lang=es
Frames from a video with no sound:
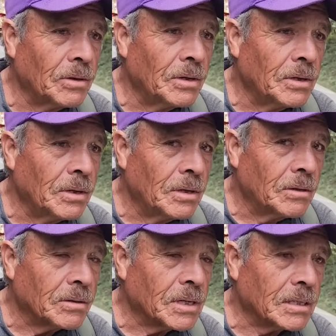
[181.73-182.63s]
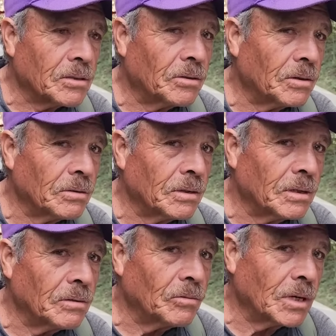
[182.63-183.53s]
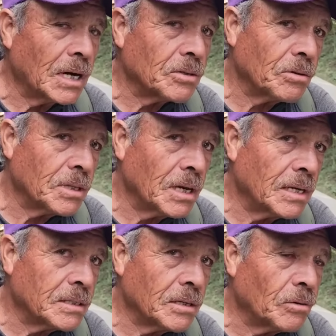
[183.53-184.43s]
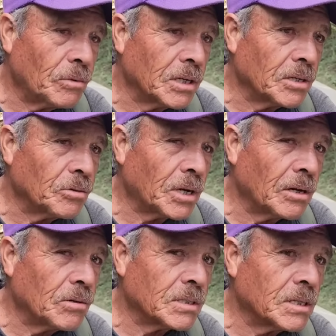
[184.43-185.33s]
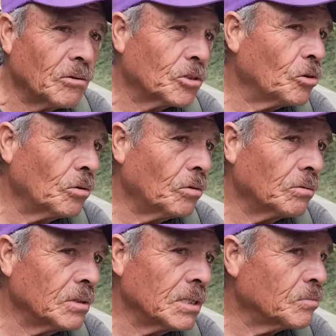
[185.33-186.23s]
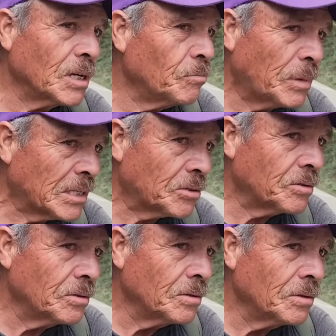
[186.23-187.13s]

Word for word: Así es. O sea, eh, un gasto de así como el que yo traigo es de 8 o 10 mil pesos.